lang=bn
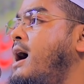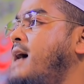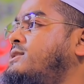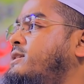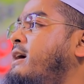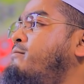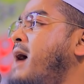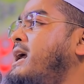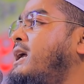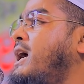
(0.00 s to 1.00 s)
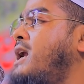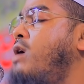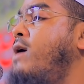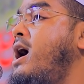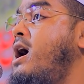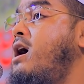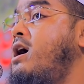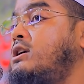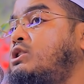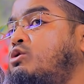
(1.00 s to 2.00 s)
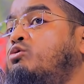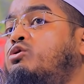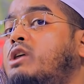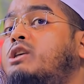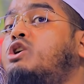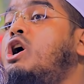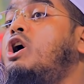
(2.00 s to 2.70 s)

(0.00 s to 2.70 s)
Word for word: আজকে মাইকের আওয়াজ শুনতেছ